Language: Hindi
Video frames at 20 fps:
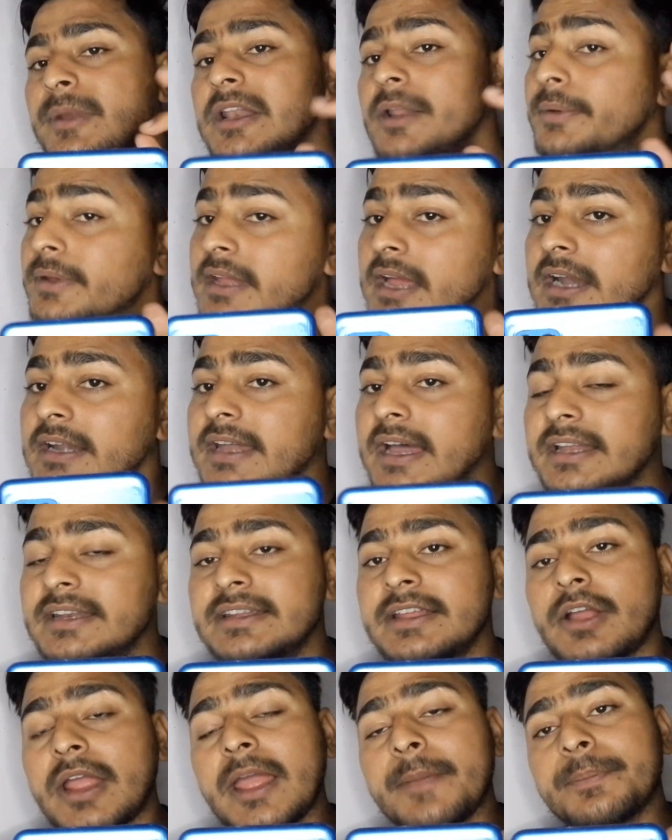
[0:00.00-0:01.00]
मतलब कि
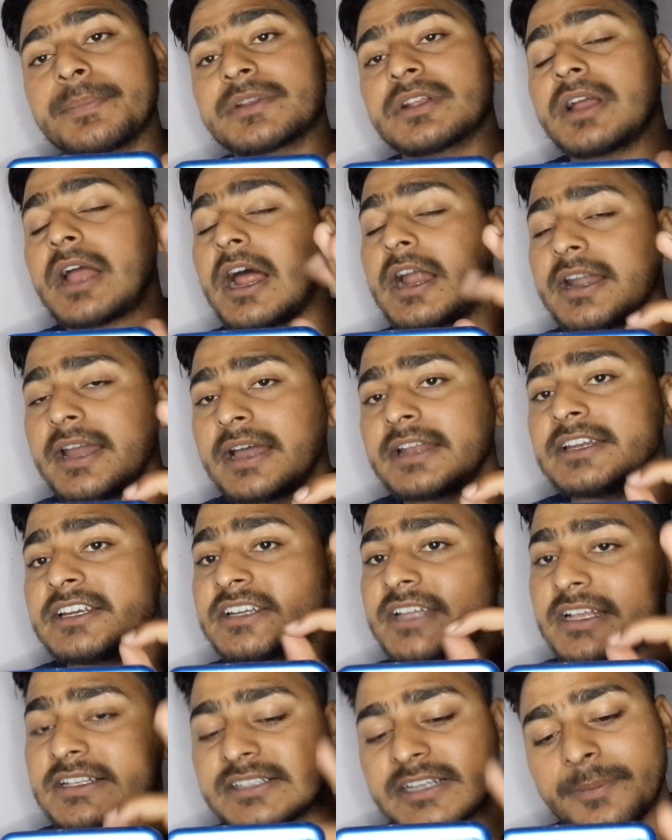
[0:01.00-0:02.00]
अडानी ऐप
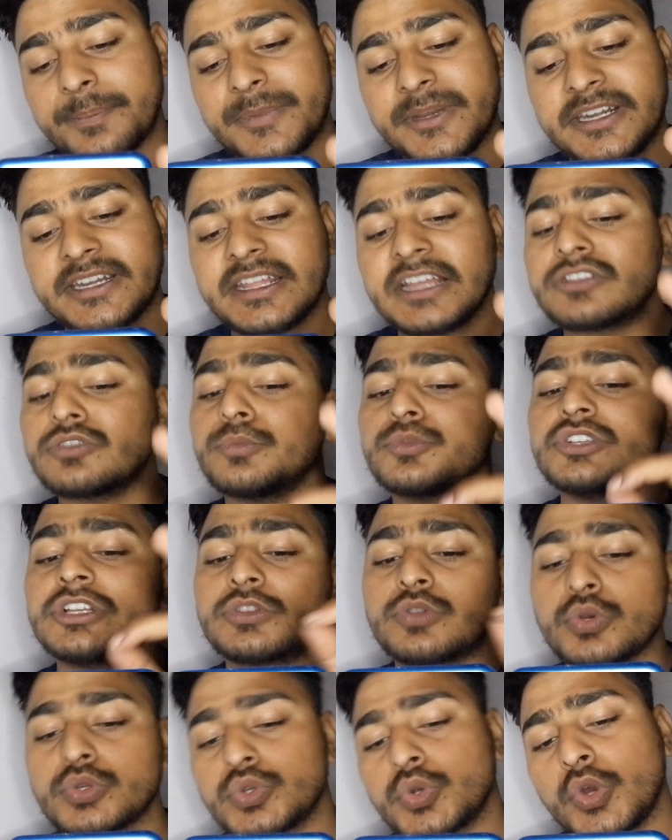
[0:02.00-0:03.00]
अडानी टास्क कंप्लीट किया तो
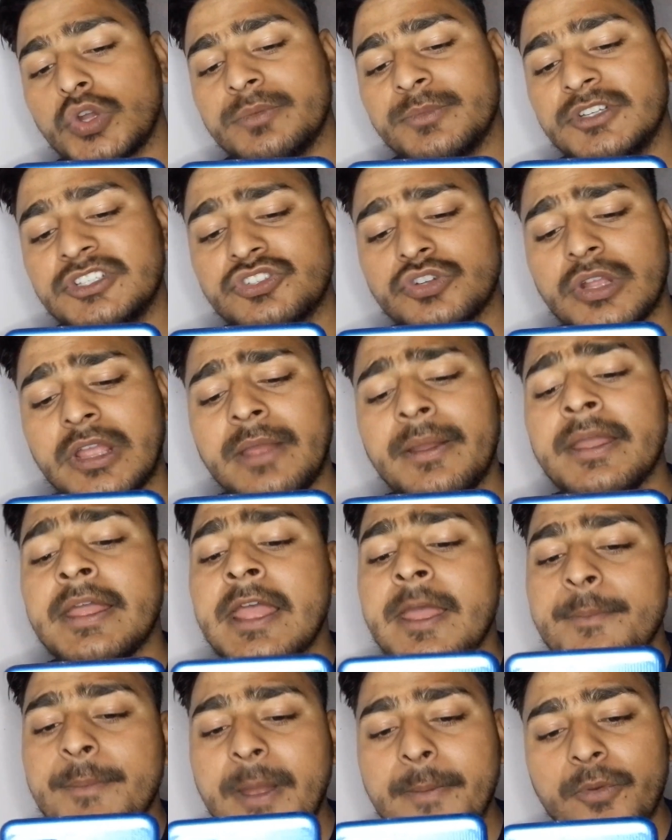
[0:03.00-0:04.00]
मुझे 200 पॉइंट मिल चुके हैं